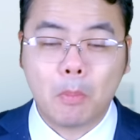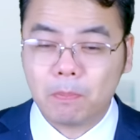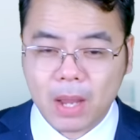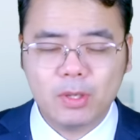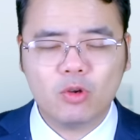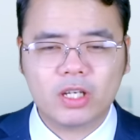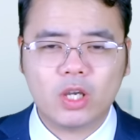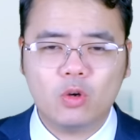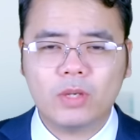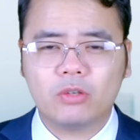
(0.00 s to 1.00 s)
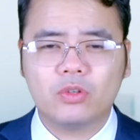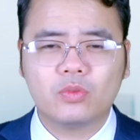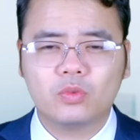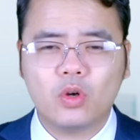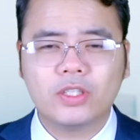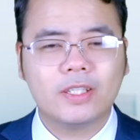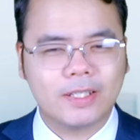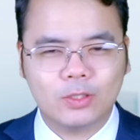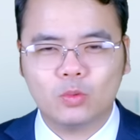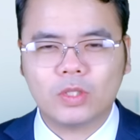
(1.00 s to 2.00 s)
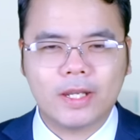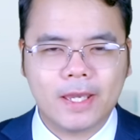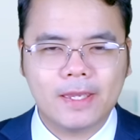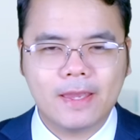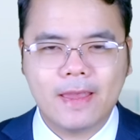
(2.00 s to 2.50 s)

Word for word: Bài bình luận ngày hôm nay của chúng tôi xin được kết thúc tại đây.